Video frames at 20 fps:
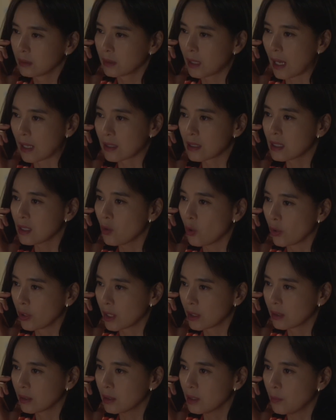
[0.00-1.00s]
당신이
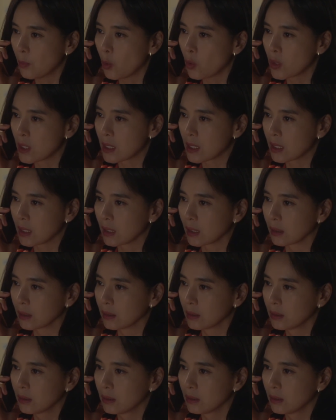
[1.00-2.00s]
원하던 그 복지
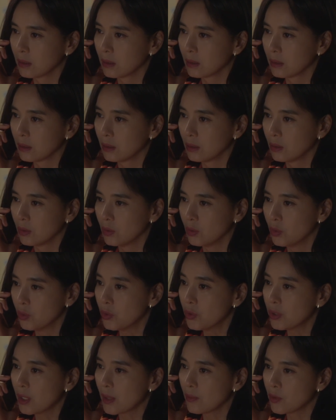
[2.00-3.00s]

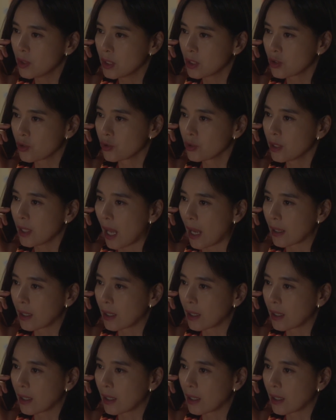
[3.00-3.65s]
누구 때문인 줄은